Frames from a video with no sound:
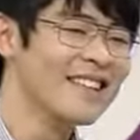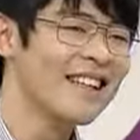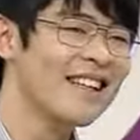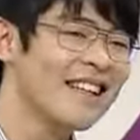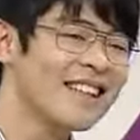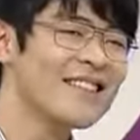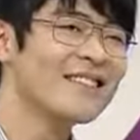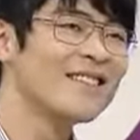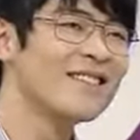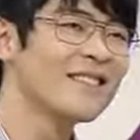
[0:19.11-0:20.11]
제가 이제
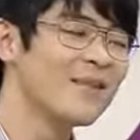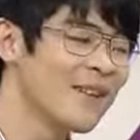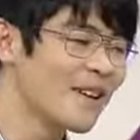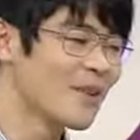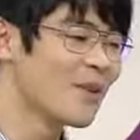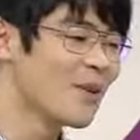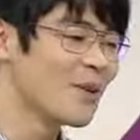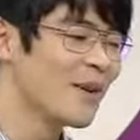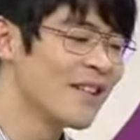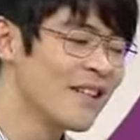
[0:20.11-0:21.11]
수험생
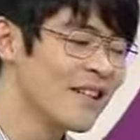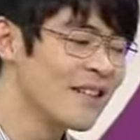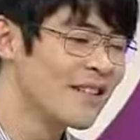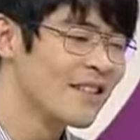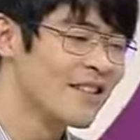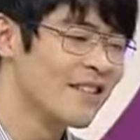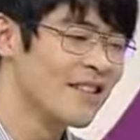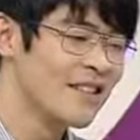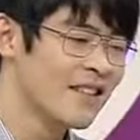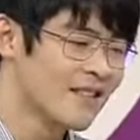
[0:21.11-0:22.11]
돌이켜보면은
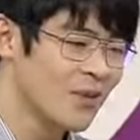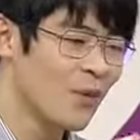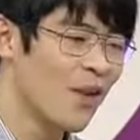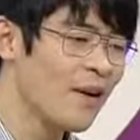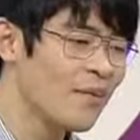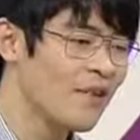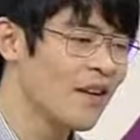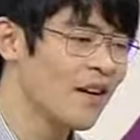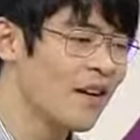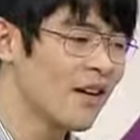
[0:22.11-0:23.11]
이제 고3
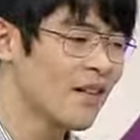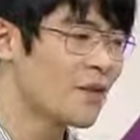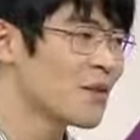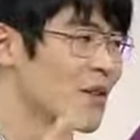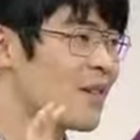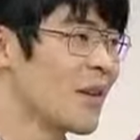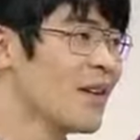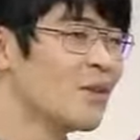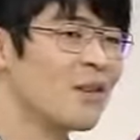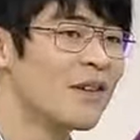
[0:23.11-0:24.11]
때 성형을 되게
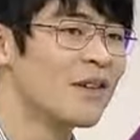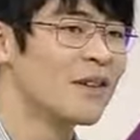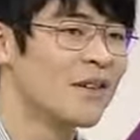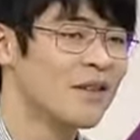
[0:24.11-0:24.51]
많이 올렸어요.